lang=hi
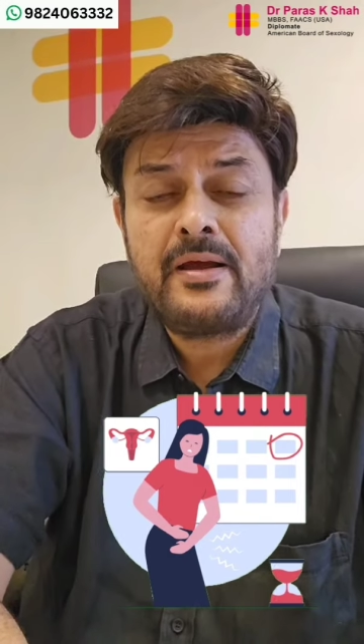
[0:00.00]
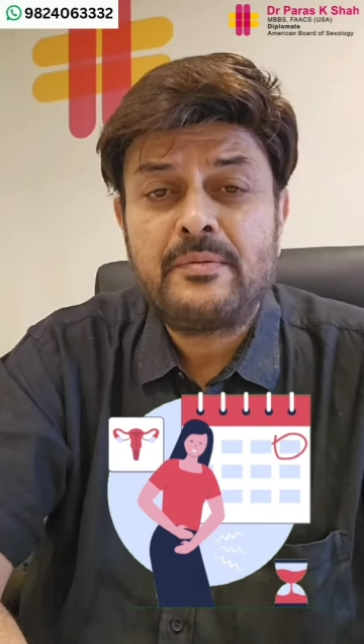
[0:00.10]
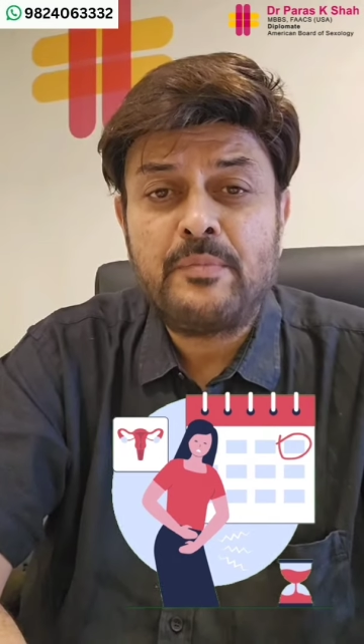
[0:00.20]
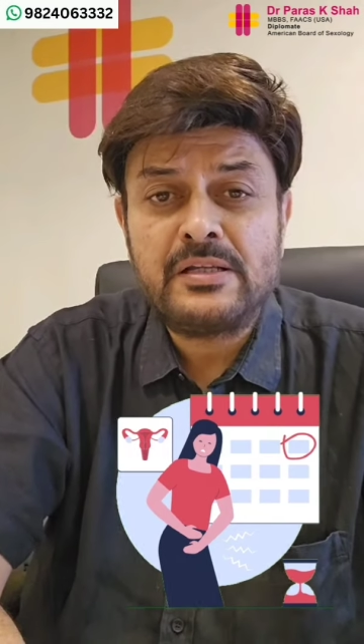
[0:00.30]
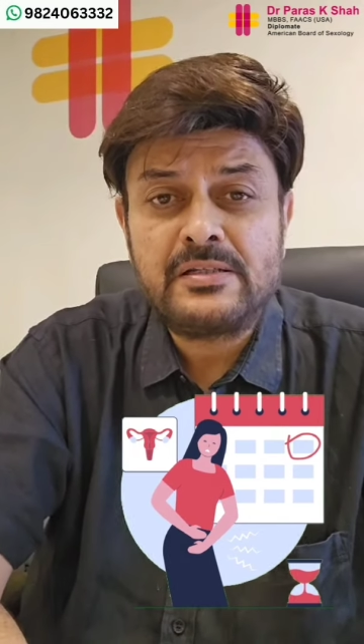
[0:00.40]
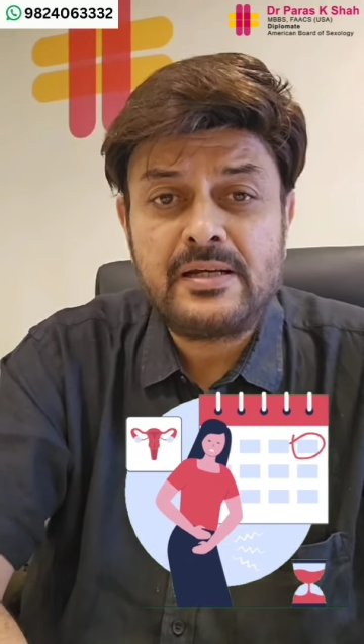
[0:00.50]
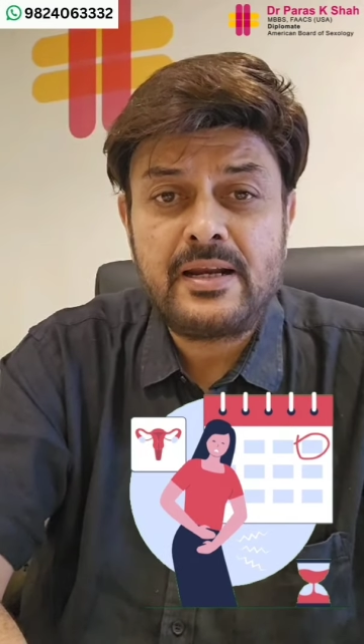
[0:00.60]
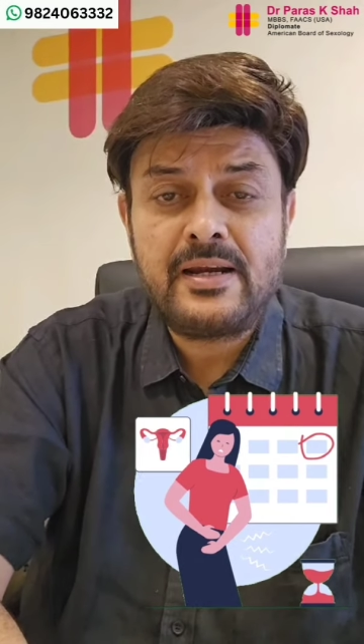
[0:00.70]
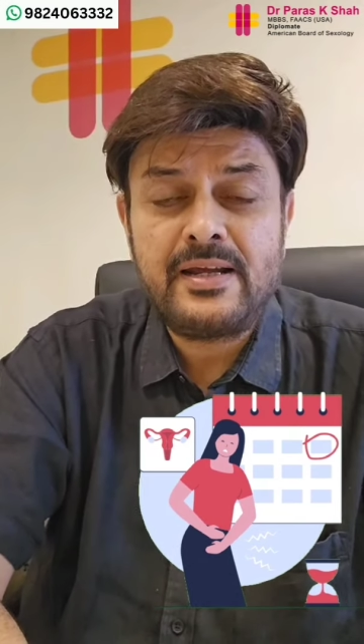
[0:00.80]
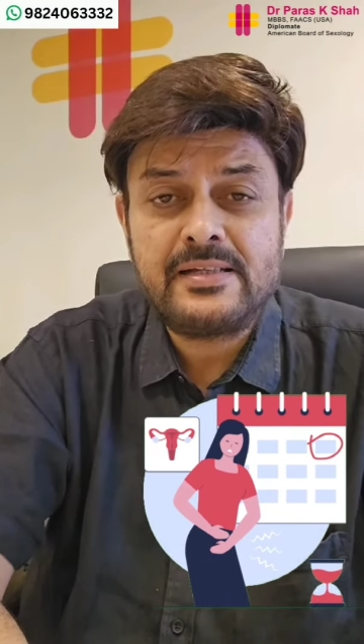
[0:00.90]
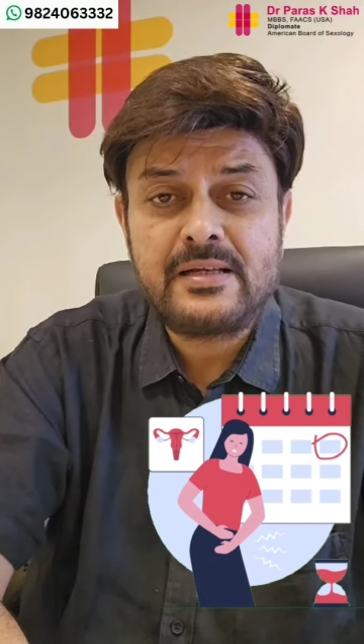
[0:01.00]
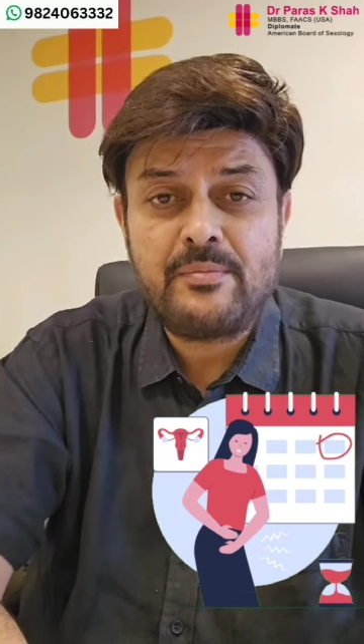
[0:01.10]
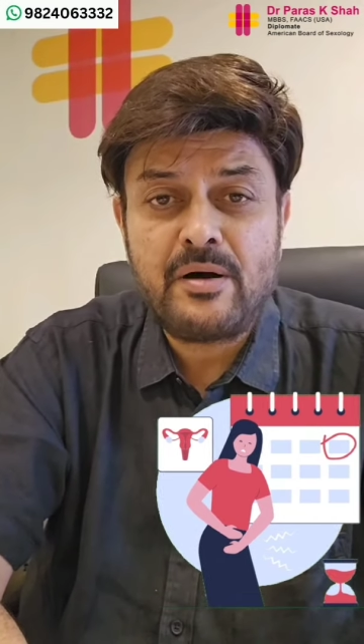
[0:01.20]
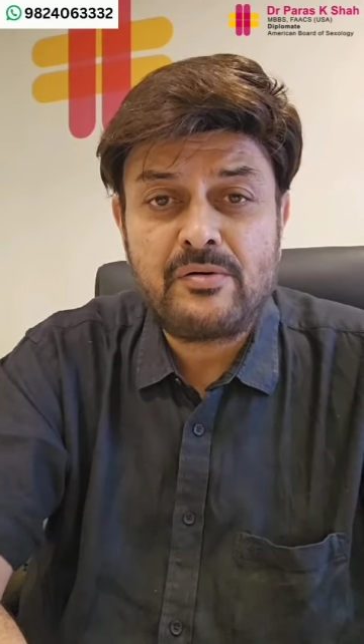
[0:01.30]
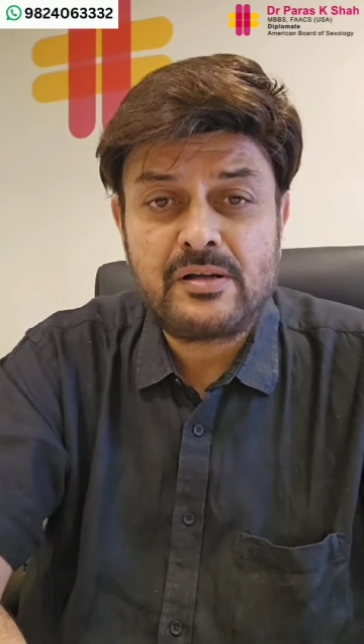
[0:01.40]
बच्चे रहने की
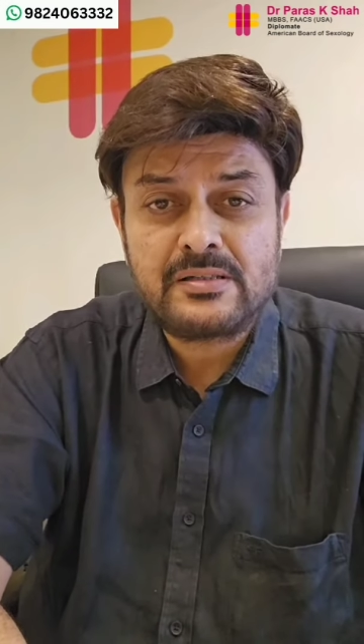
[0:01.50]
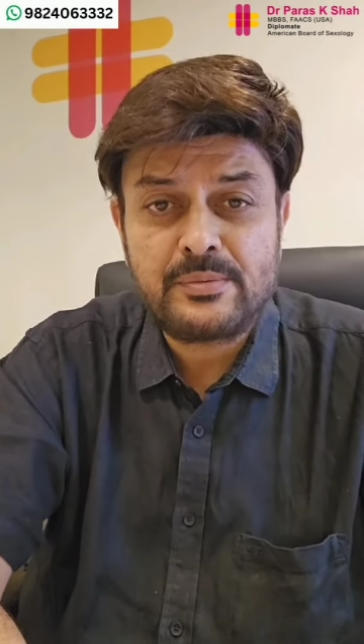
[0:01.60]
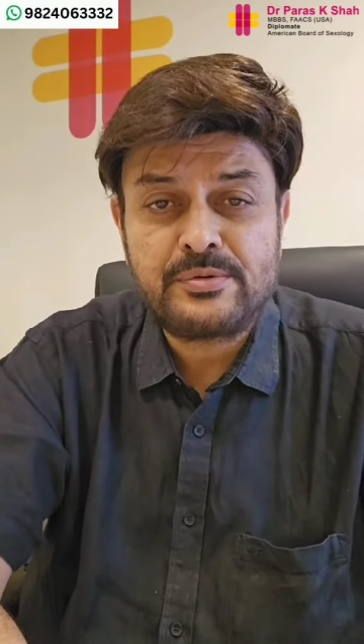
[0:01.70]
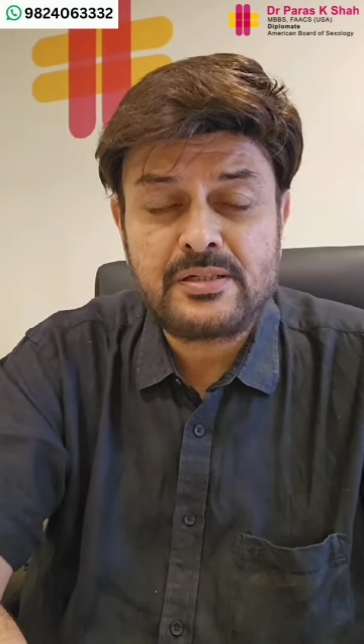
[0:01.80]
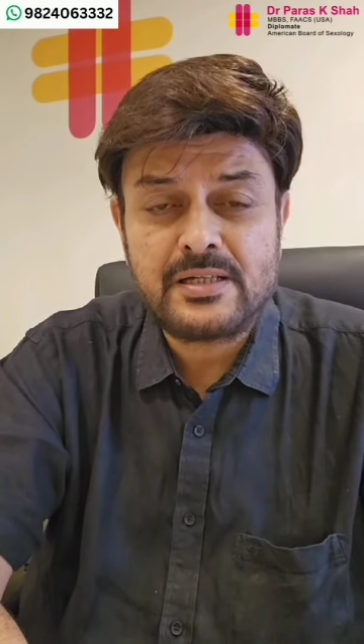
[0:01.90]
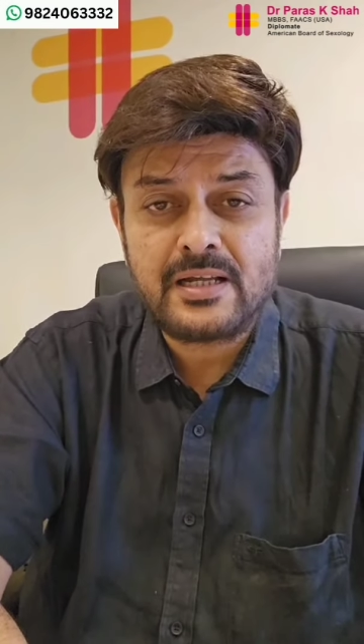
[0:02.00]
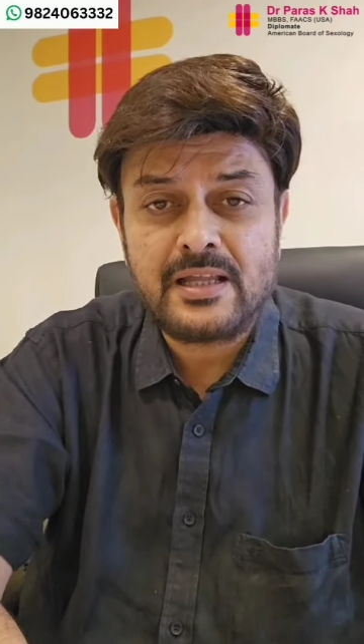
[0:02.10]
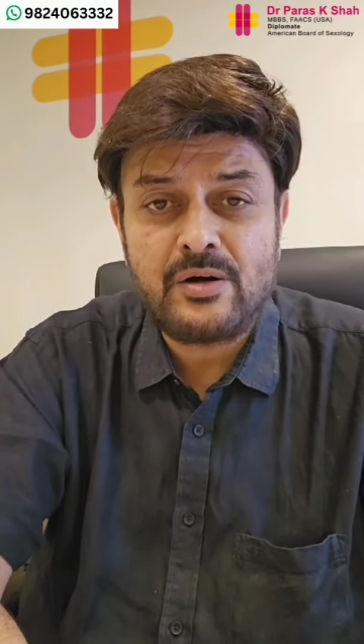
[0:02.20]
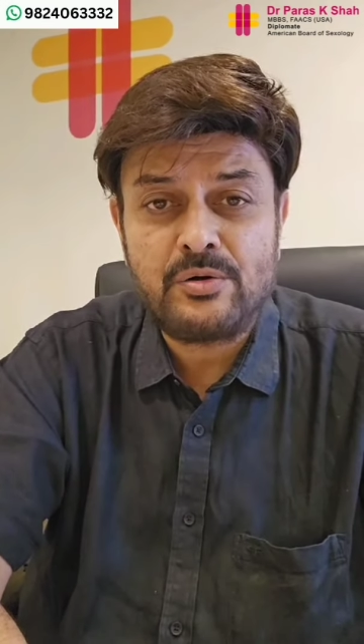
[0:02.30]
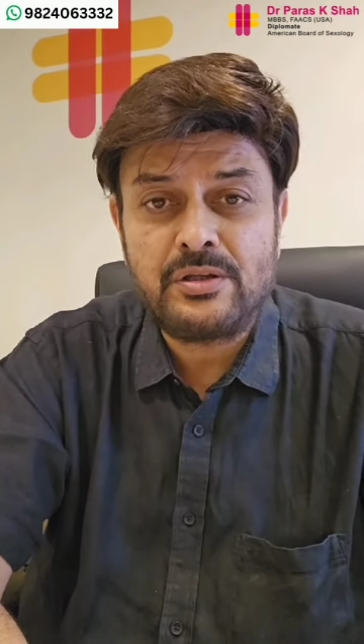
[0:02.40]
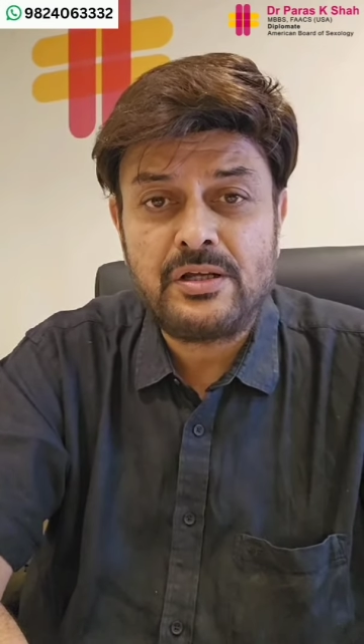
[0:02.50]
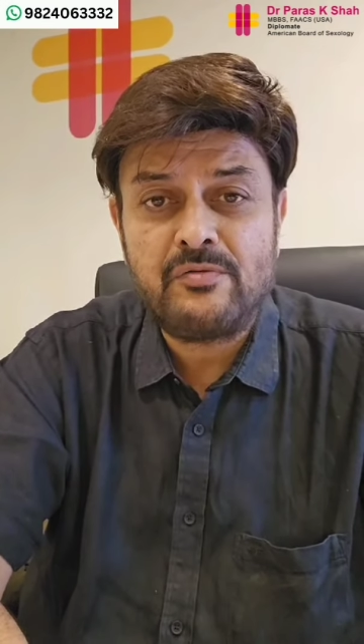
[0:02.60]
संभावना सबसे ज़्यादा होती है